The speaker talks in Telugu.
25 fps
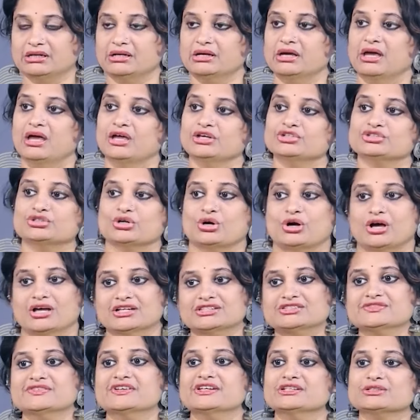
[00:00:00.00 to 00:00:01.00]
రైట్
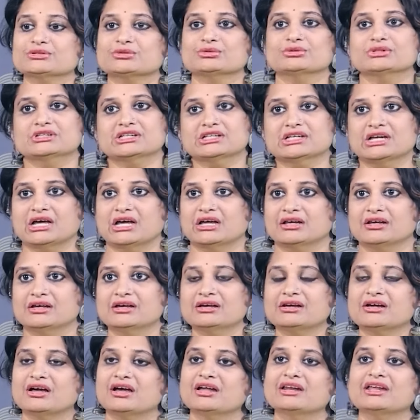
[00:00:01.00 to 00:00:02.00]
షార్ట్స్ వేసుకుంది
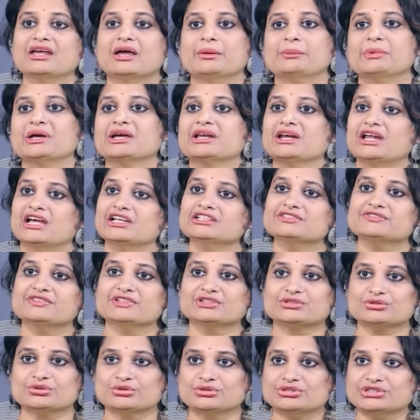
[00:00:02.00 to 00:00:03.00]
నాన్న కానీ ఆమె క్లాస్
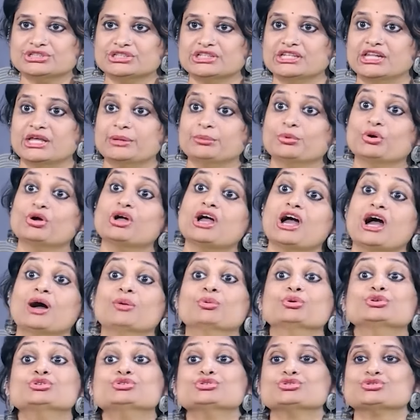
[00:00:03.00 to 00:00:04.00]
ఫస్ట్ వచ్చిందేమో
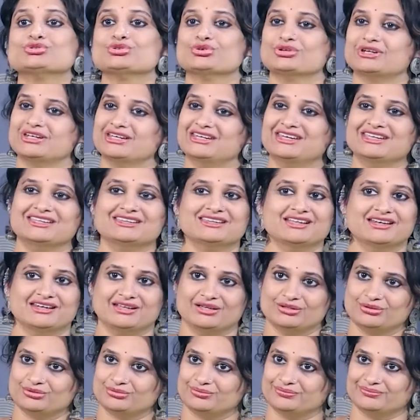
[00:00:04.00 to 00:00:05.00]
కావచ్చు స్టోరీ నీకు
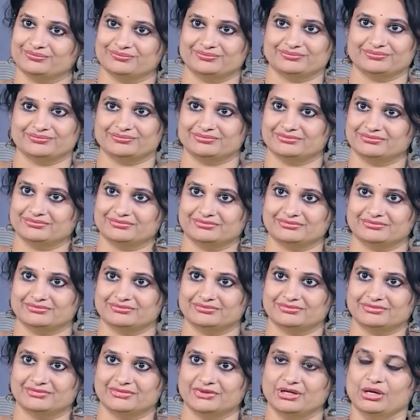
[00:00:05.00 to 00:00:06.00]
తెలియదు
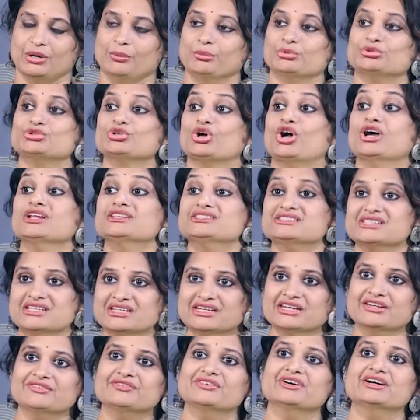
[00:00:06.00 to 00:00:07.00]
షార్ట్స్
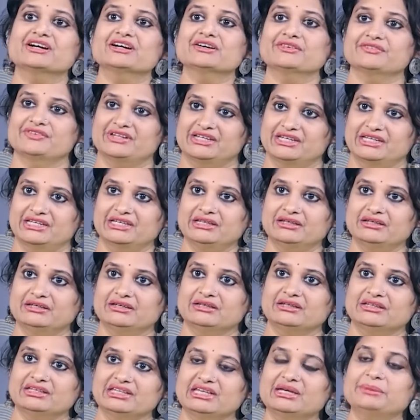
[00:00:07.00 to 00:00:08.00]
అన్న వర్డ్ విని
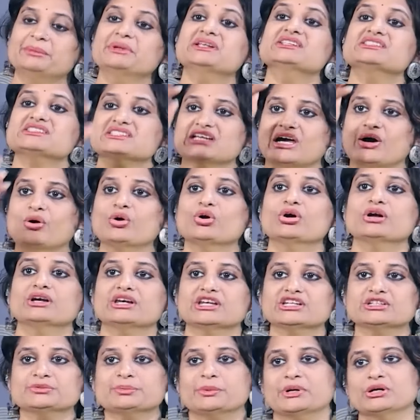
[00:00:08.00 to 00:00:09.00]
ఈమెను
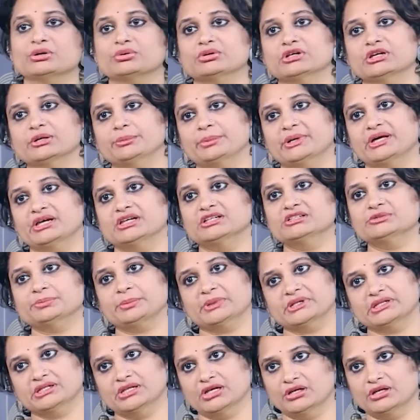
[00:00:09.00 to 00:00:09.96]
సావగొట్టేసి పండుకున్న పేరెంట్స్